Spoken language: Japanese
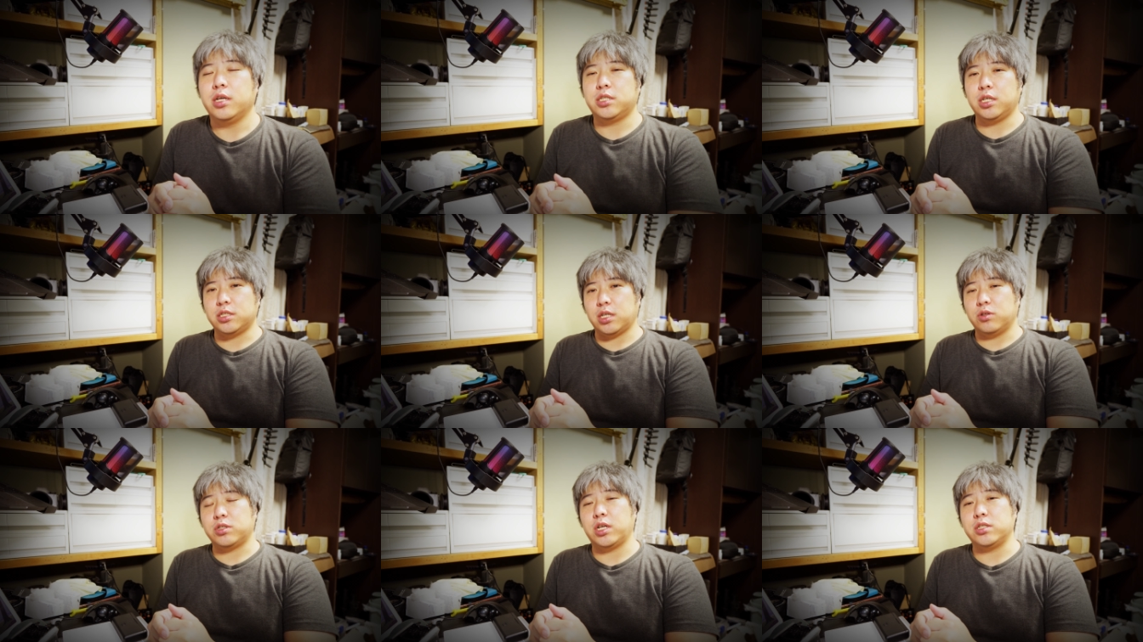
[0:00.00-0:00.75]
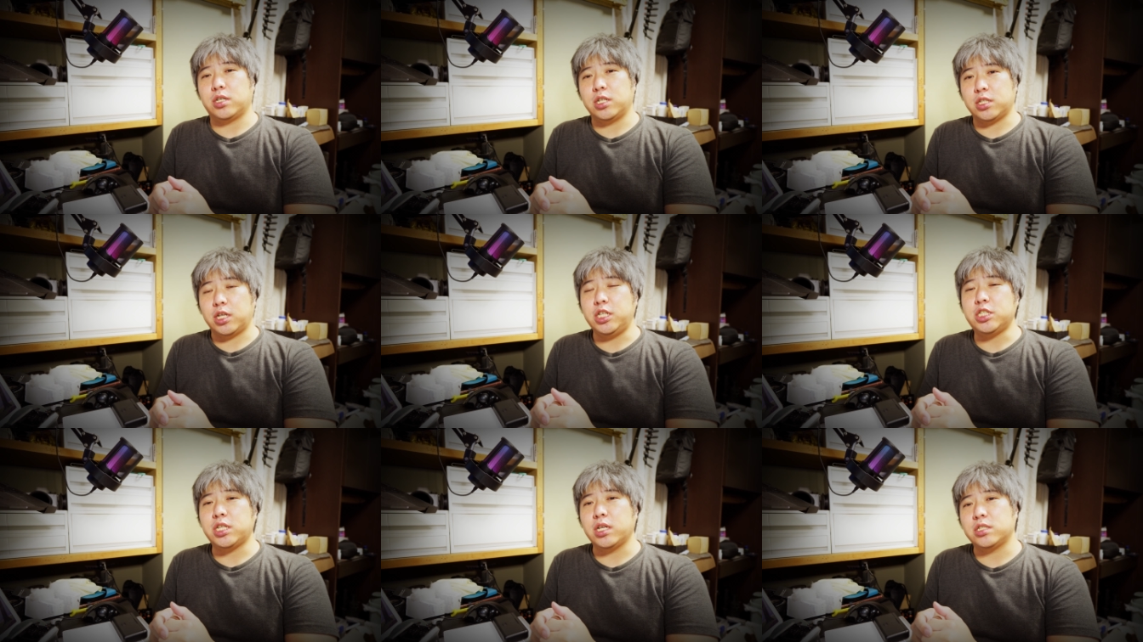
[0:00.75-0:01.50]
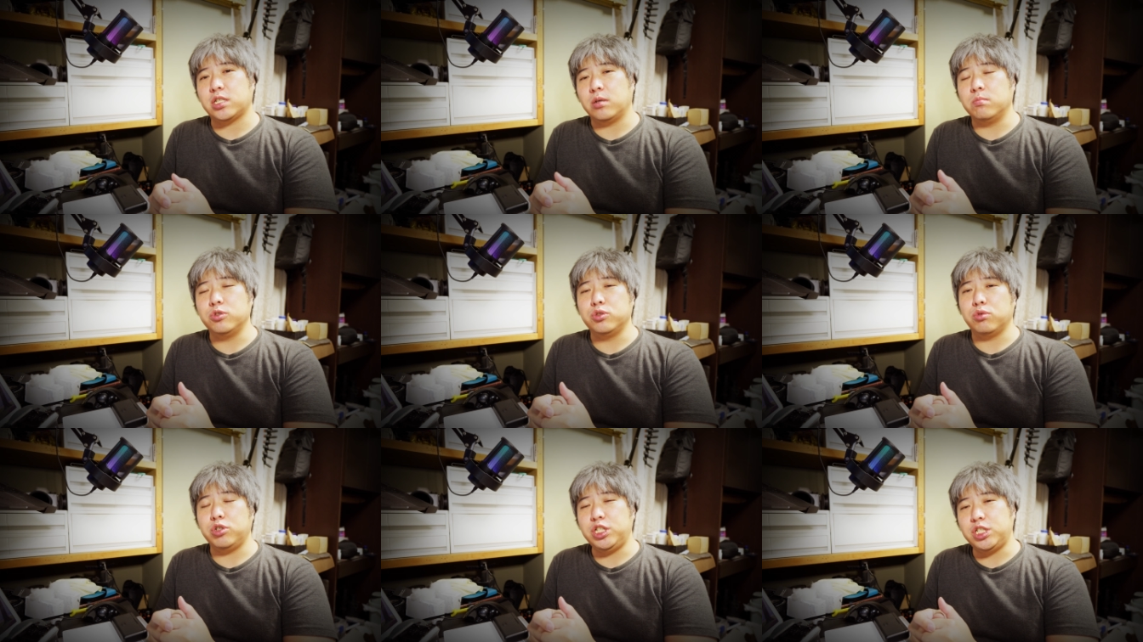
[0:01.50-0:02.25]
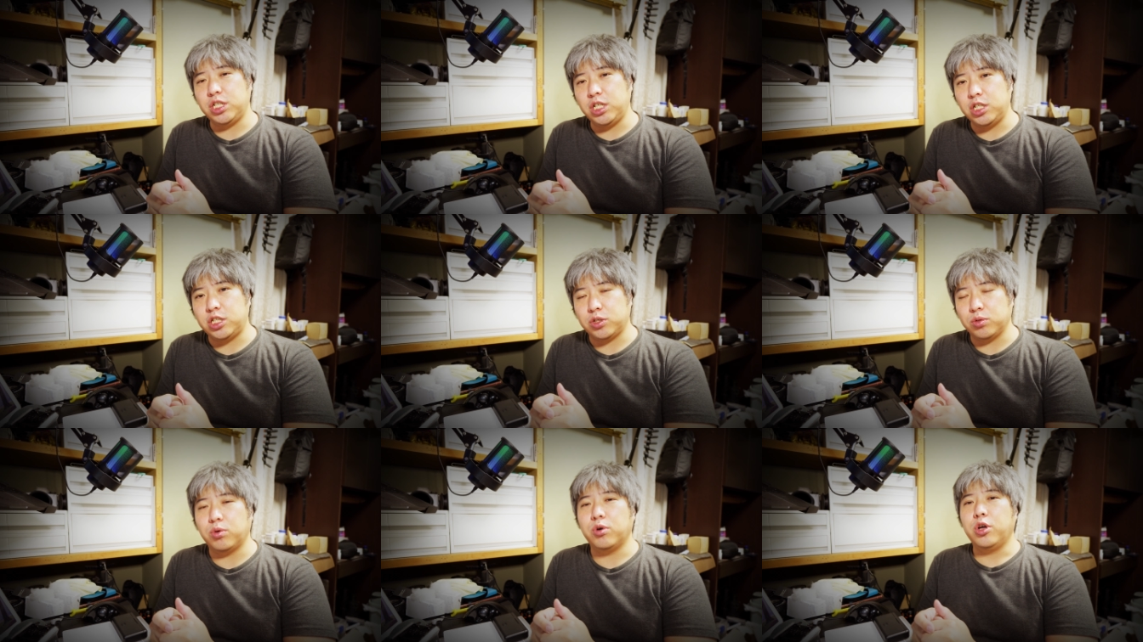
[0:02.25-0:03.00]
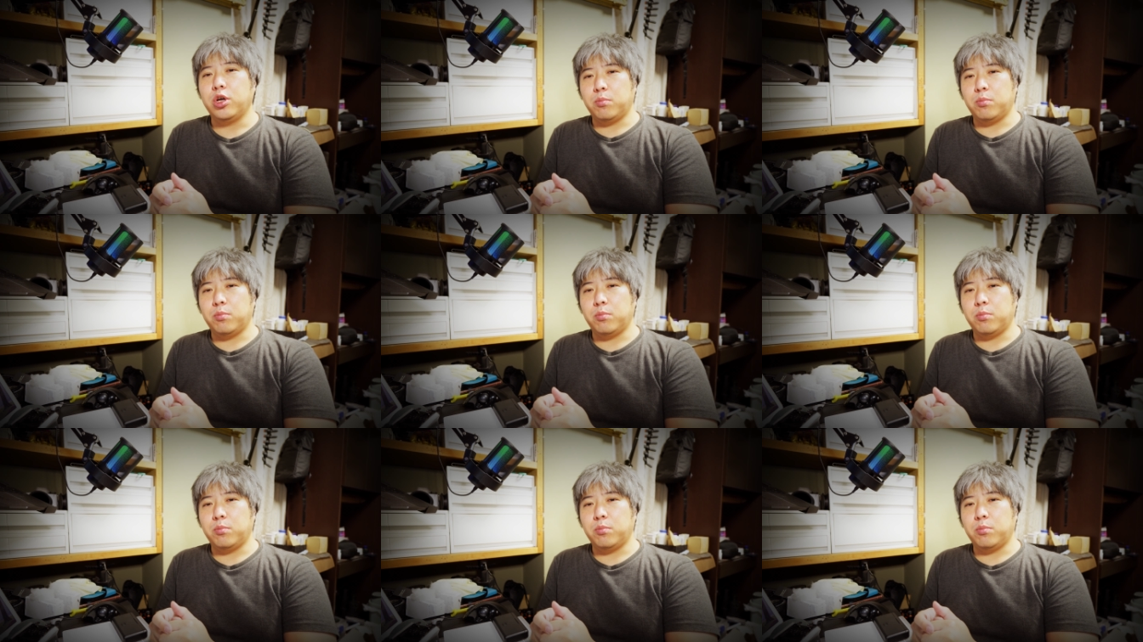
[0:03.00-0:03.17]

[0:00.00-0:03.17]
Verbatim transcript: センサーのサイズがですね、1.3分の1インチと、